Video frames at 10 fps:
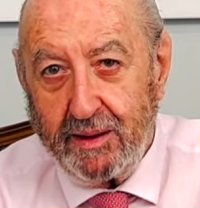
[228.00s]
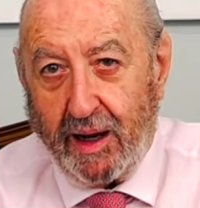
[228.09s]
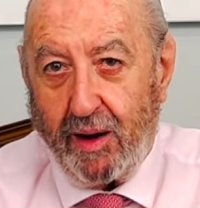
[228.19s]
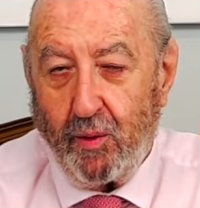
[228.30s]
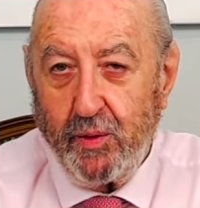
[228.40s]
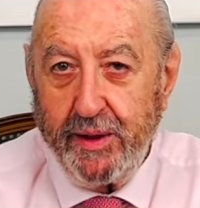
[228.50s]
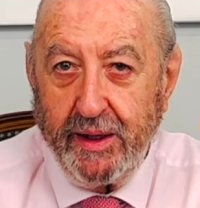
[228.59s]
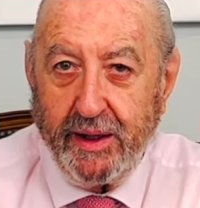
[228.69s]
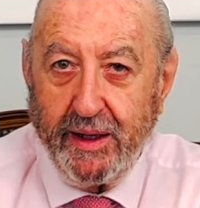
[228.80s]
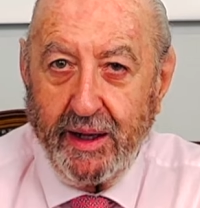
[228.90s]
a,
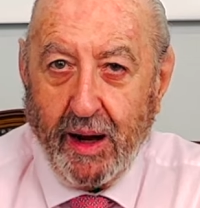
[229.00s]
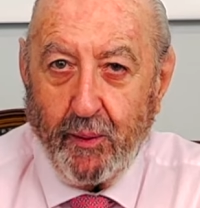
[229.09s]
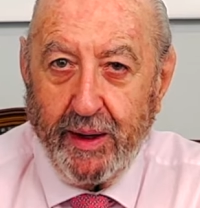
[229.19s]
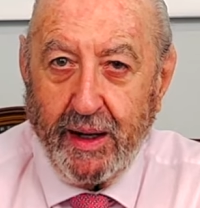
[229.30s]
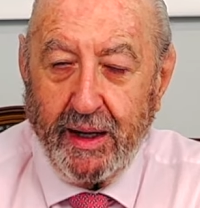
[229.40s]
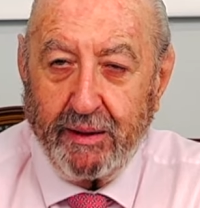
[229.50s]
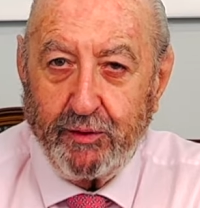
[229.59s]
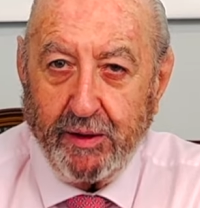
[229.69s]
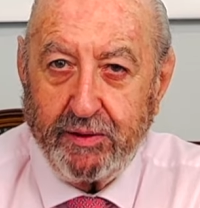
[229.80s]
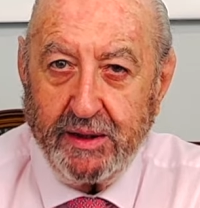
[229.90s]
eh, una
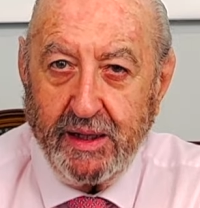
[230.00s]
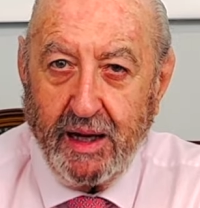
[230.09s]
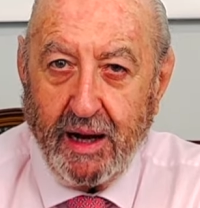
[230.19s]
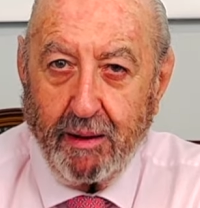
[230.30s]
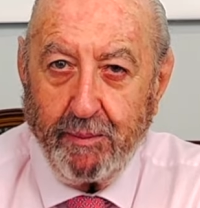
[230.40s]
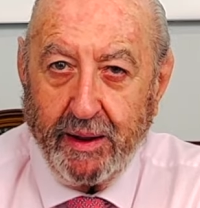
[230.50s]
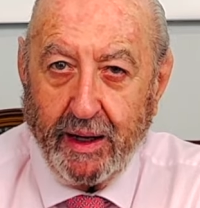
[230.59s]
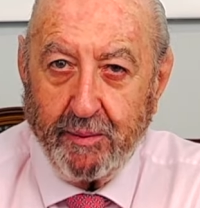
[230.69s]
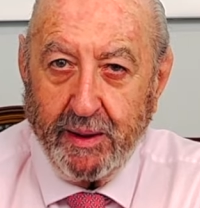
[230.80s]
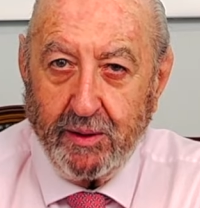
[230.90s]
Francina
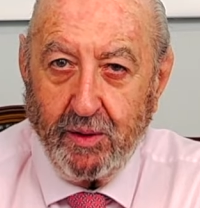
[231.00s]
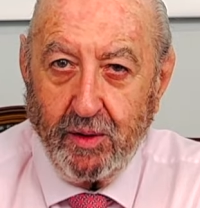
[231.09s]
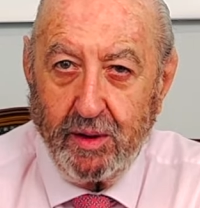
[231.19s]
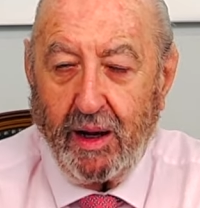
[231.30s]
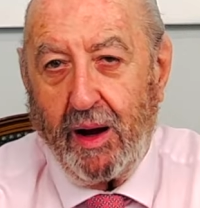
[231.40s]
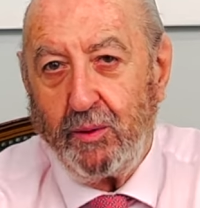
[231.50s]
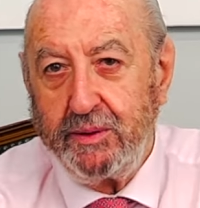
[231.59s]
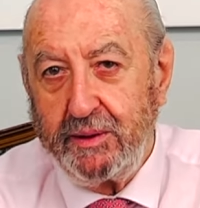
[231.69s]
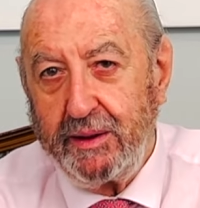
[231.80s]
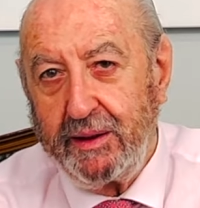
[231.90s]
Armengol, a
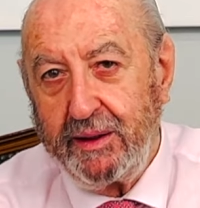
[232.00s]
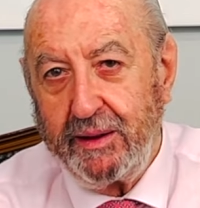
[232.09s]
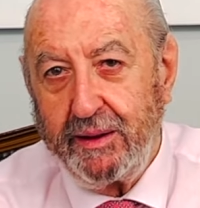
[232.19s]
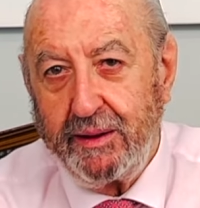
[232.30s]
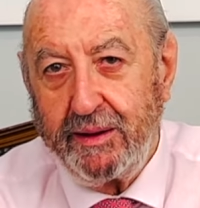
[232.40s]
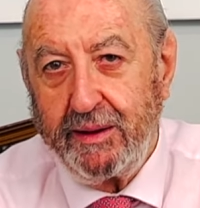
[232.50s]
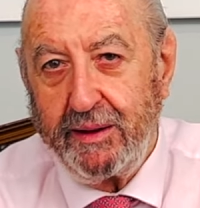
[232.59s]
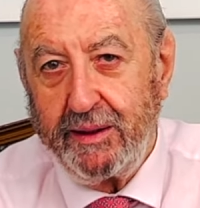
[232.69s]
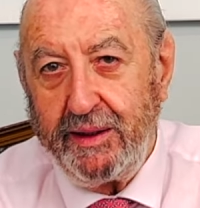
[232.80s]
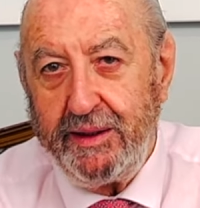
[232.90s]
un y
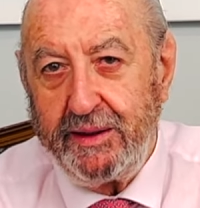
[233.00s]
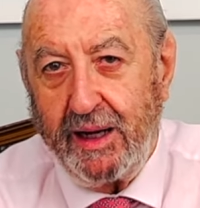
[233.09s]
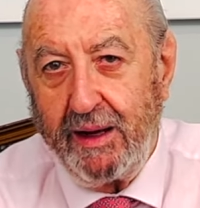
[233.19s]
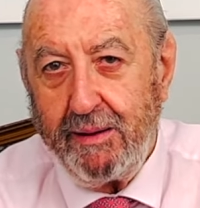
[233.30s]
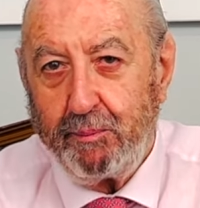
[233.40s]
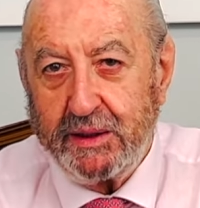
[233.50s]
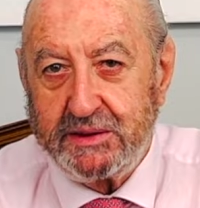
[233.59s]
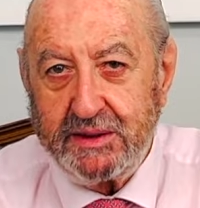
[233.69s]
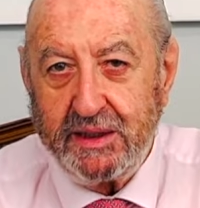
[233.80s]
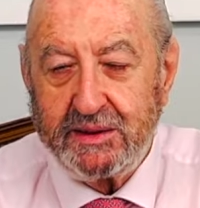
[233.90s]
eh, Illa,
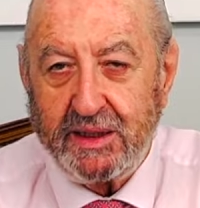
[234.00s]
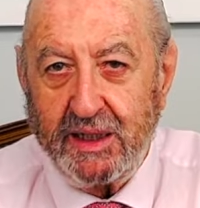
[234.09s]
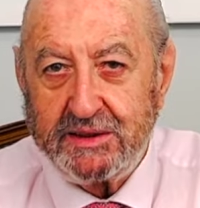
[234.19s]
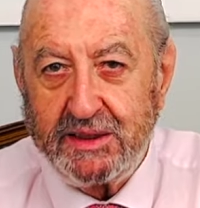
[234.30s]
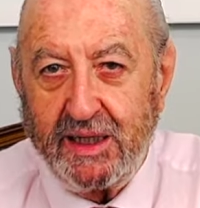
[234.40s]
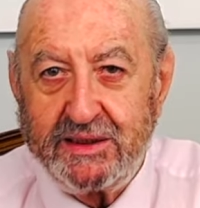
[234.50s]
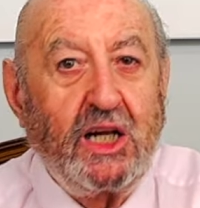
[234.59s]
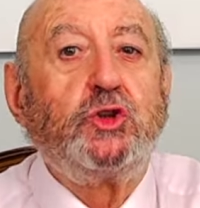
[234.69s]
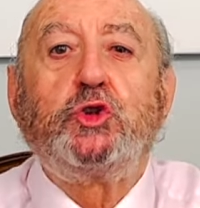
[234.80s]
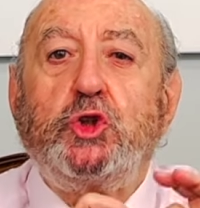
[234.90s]
presidente de la
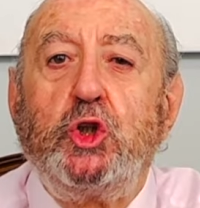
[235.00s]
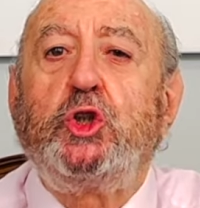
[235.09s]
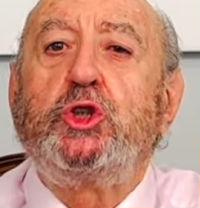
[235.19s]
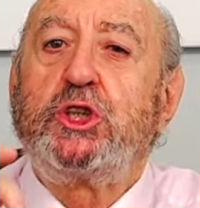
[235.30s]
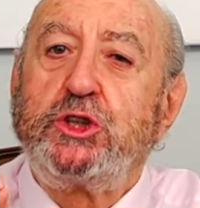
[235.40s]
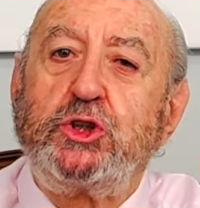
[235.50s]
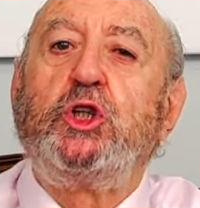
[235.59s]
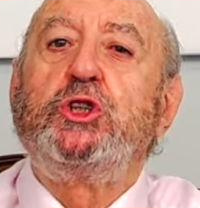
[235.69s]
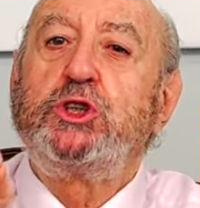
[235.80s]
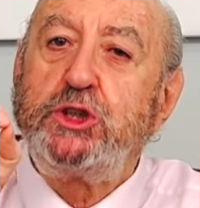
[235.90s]
Generalitat? Todos
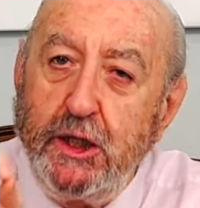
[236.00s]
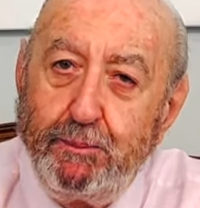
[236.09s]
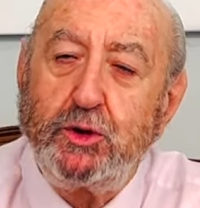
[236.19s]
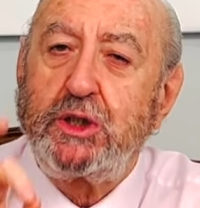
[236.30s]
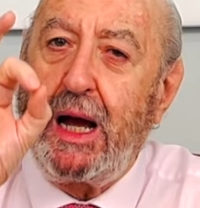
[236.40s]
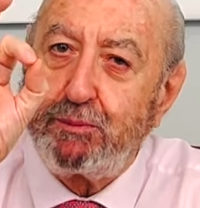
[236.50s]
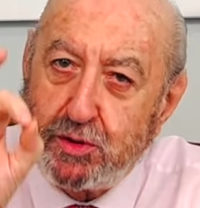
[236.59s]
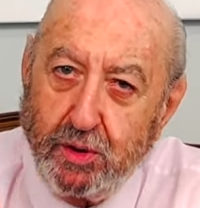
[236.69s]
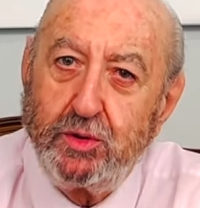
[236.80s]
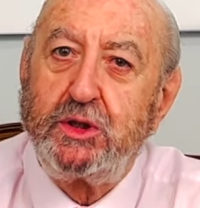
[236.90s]
estos tipos,
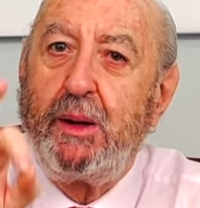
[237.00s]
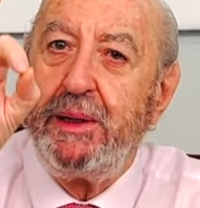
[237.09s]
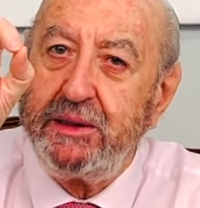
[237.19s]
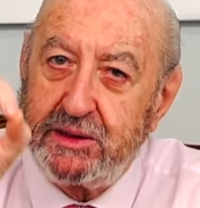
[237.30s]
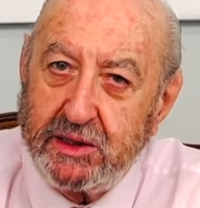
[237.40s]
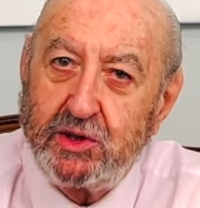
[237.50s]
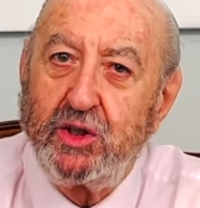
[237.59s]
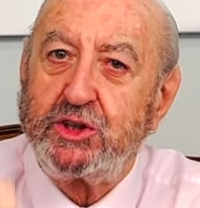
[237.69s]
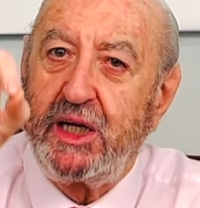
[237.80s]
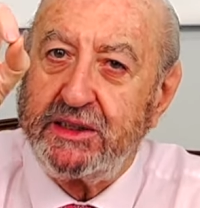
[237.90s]
absolutamente
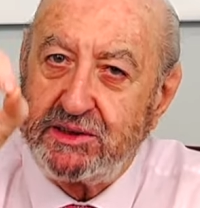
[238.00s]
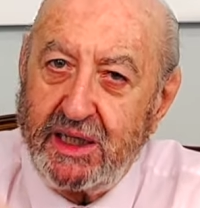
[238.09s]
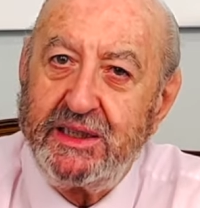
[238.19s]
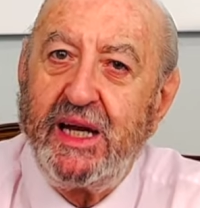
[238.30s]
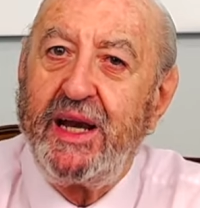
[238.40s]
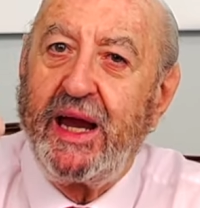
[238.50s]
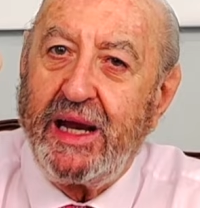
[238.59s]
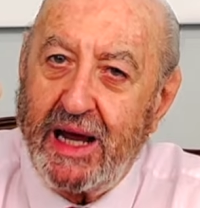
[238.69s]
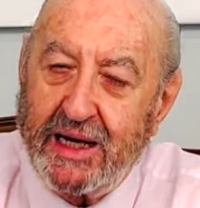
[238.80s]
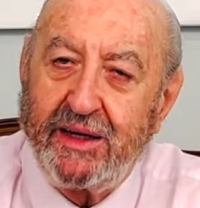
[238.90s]
todos, estarían en
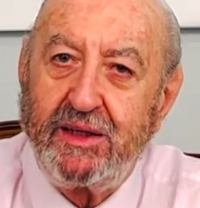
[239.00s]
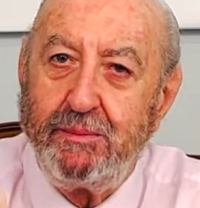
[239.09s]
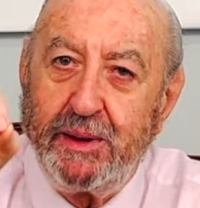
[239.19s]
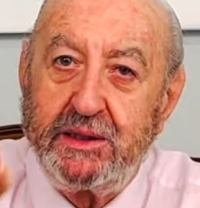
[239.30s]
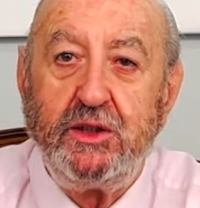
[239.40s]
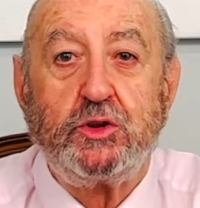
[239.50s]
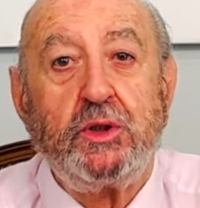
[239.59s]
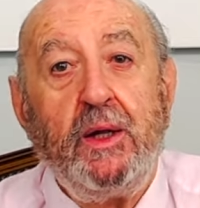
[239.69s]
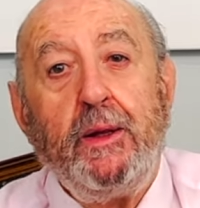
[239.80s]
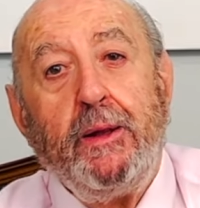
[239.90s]
la cárcel metidos.
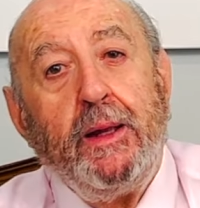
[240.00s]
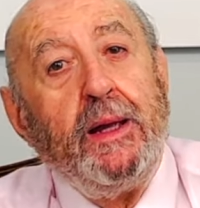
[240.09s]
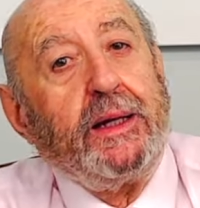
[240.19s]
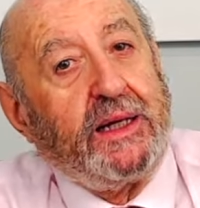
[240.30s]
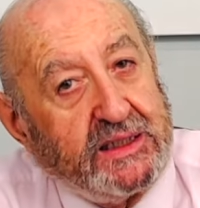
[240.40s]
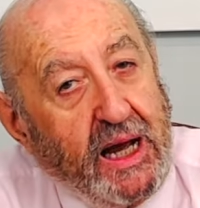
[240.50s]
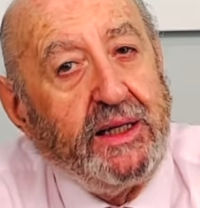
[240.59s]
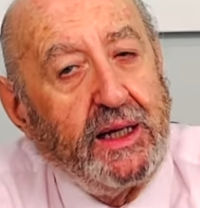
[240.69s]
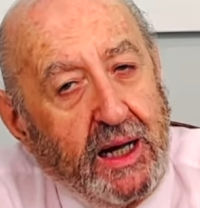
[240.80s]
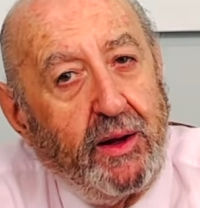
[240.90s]
Quizá haya
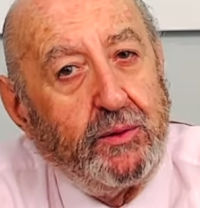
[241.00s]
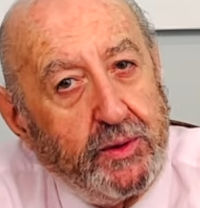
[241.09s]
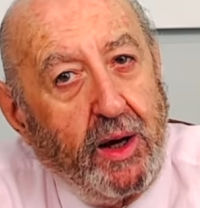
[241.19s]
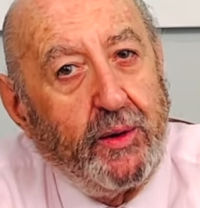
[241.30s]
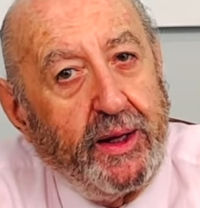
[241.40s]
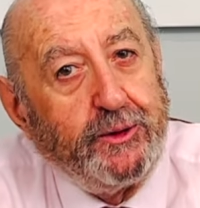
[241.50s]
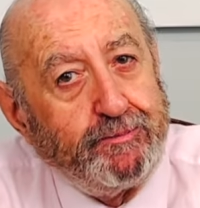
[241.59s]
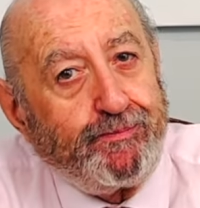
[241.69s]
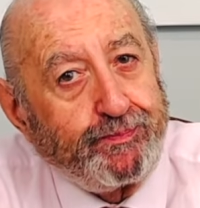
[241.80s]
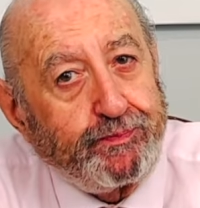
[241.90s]
llegado una hora,
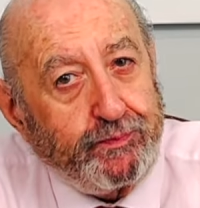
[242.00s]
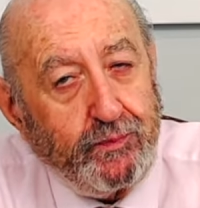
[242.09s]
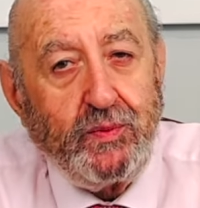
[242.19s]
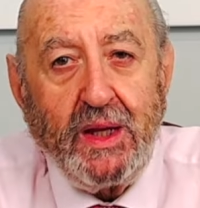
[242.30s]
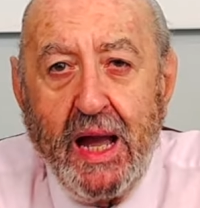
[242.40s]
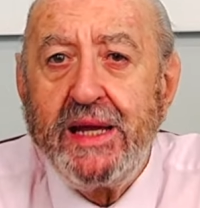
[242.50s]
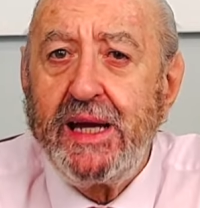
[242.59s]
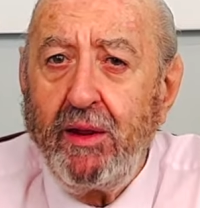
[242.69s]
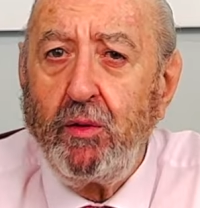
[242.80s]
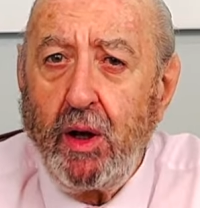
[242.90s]
¿no? ha
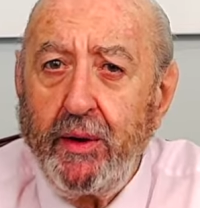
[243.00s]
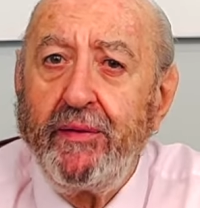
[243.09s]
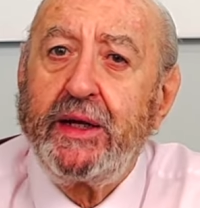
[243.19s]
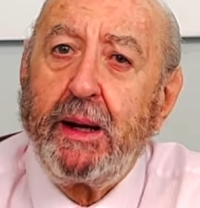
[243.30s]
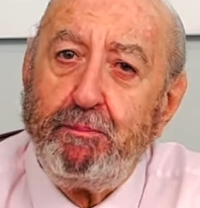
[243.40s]
llegado la hora de que